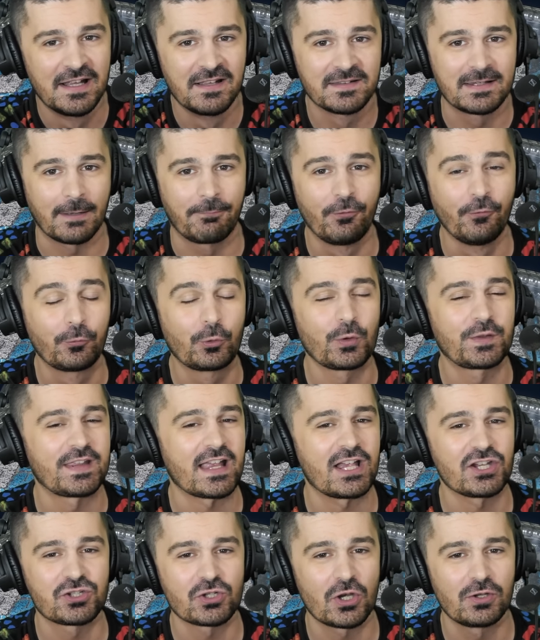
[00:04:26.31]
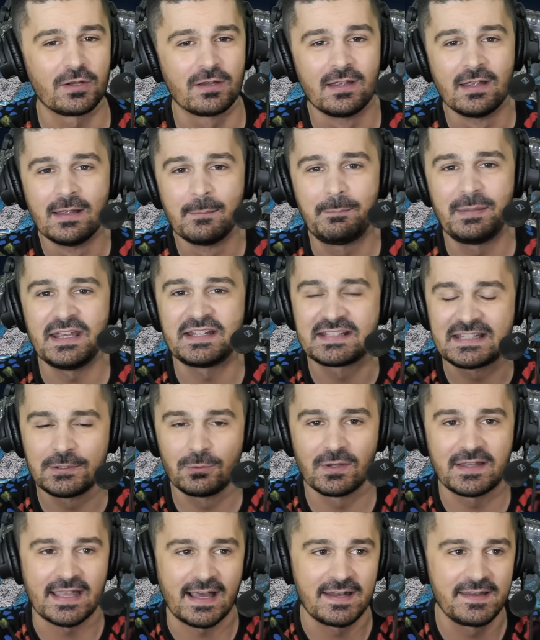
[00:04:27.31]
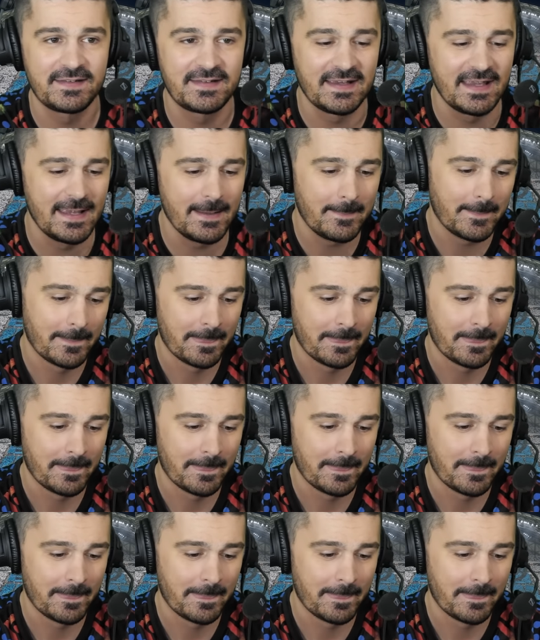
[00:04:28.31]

Ça prouve que c'est un jeune pétri de qualité.